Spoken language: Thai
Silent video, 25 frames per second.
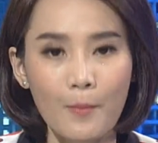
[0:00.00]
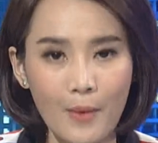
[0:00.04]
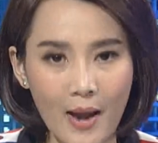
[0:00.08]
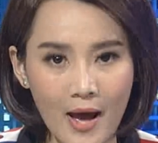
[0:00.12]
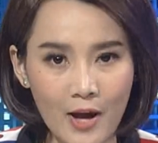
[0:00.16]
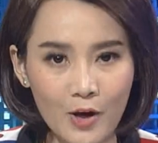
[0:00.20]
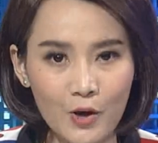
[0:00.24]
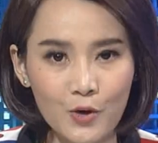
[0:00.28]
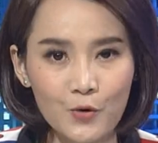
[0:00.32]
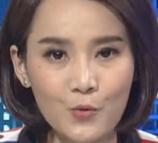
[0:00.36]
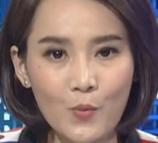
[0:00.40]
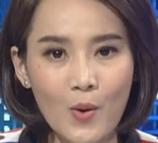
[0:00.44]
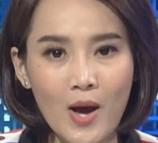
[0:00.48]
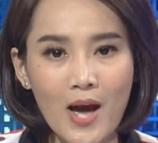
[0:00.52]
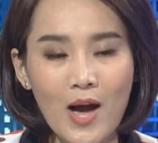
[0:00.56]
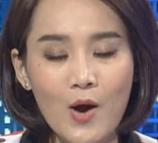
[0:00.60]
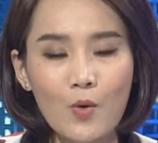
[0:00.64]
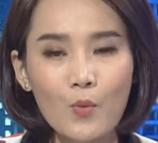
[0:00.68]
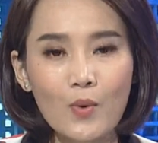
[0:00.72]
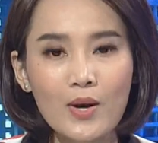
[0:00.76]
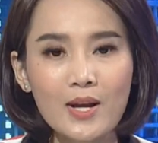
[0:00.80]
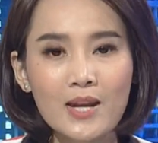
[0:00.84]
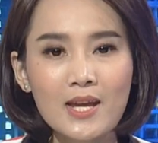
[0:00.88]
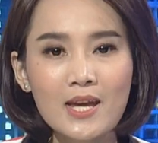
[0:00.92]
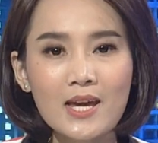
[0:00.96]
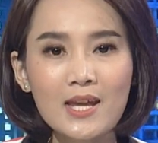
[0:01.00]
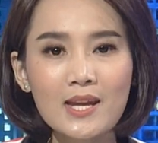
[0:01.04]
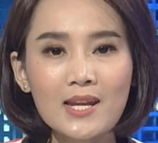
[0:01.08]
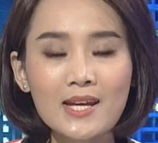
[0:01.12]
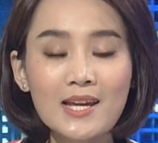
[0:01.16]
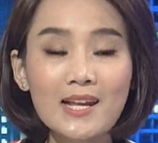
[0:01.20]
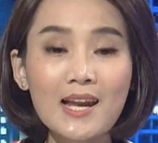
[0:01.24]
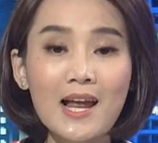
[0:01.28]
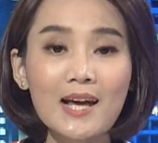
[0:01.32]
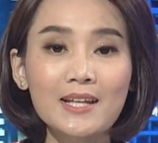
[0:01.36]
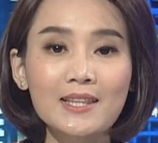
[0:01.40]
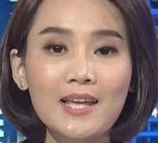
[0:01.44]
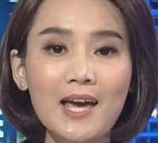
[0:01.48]
ปรากฏว่าวันนี้นั
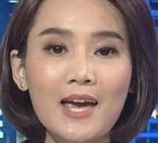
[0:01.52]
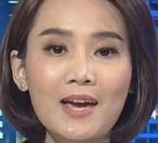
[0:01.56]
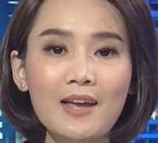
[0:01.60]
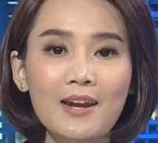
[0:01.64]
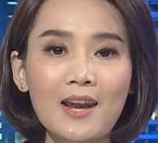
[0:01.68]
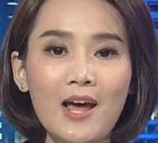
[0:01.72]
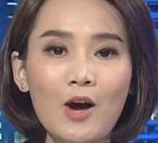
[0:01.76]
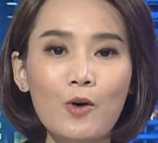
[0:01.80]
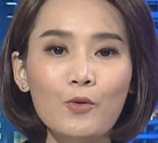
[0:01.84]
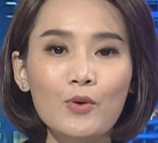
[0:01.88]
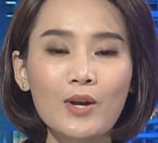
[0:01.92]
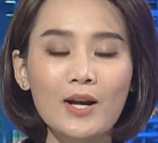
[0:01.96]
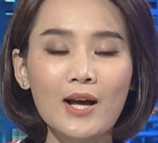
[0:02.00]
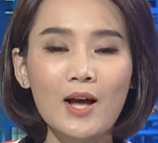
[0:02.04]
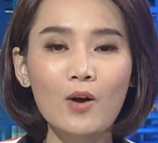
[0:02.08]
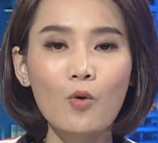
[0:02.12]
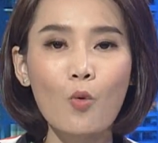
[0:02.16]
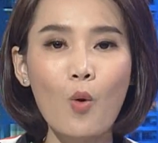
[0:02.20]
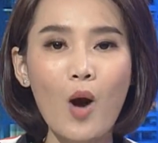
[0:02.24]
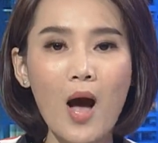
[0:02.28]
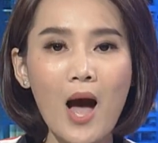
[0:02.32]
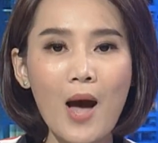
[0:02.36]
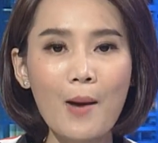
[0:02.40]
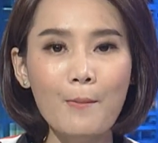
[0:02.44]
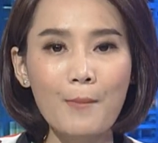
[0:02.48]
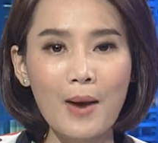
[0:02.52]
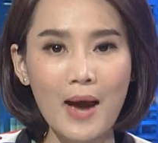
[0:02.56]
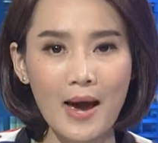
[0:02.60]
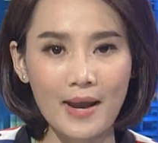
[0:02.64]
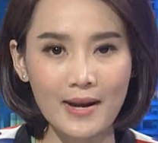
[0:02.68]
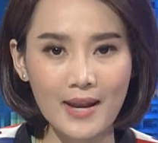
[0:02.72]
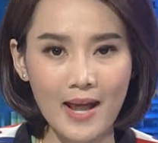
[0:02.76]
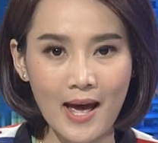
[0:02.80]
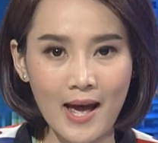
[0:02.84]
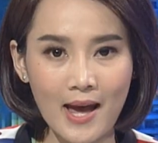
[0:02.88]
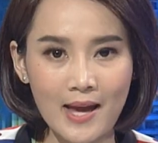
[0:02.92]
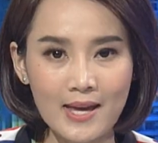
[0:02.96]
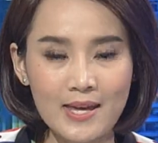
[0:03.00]
กกีฬาไทยเรานะคะ คว้ามา
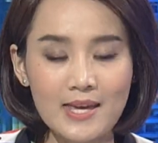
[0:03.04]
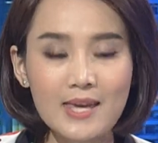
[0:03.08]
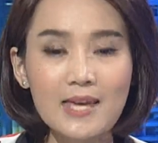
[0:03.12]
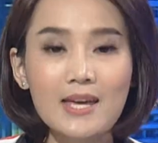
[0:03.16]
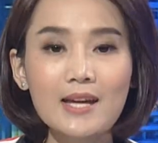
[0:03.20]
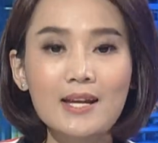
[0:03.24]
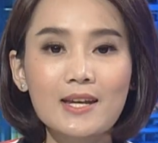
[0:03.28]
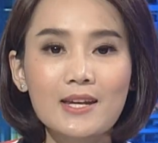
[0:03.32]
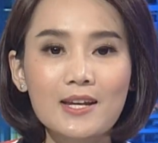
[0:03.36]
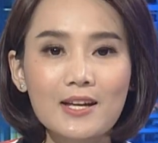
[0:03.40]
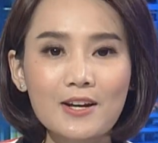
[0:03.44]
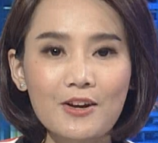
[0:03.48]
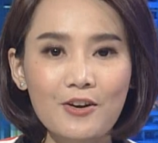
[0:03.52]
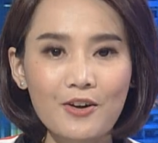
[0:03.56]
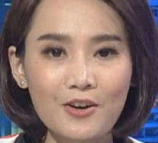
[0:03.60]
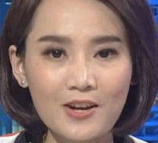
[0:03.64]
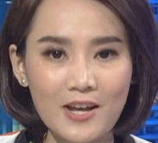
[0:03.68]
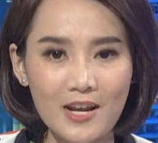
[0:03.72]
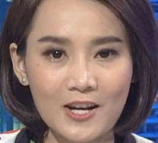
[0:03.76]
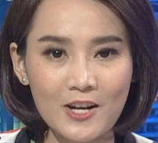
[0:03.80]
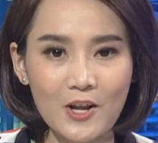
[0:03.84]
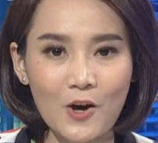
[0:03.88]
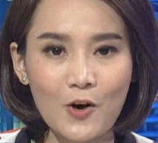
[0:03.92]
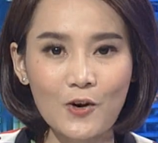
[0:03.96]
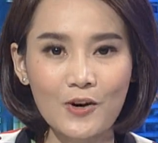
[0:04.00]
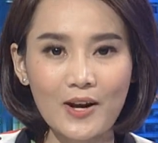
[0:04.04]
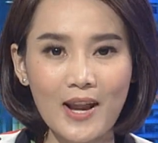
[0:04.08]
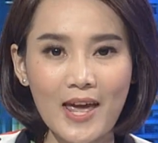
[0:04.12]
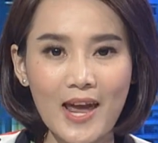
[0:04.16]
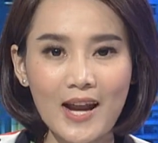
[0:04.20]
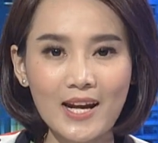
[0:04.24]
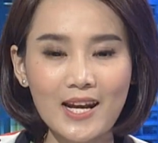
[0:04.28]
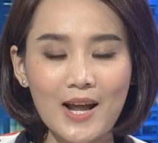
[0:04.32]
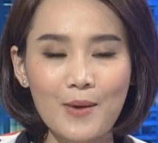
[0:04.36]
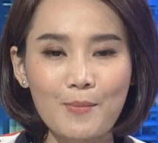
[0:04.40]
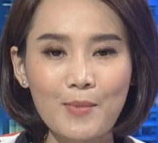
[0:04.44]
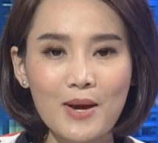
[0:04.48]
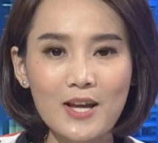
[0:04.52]
ได้อีกหนึ่งเหรียญทองแด
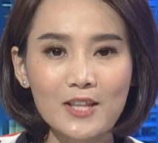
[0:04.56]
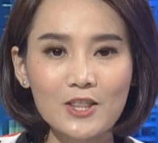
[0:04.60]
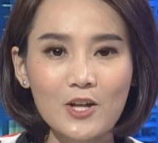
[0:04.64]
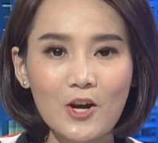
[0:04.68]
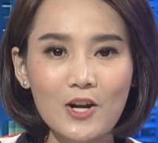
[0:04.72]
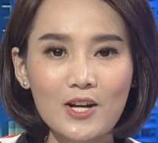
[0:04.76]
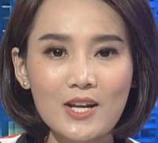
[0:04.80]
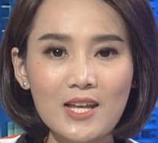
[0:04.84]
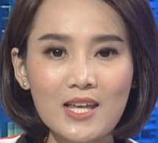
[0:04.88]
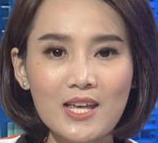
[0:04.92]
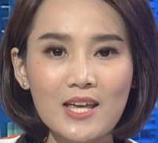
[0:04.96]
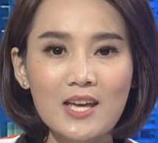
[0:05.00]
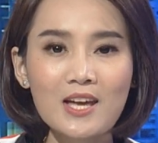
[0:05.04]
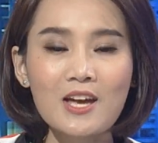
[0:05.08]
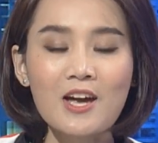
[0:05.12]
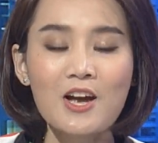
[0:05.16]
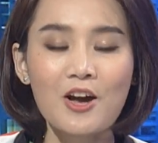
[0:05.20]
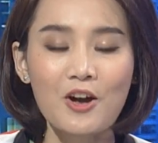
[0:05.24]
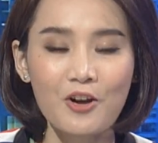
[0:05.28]
ง ทำให้ตอนนี้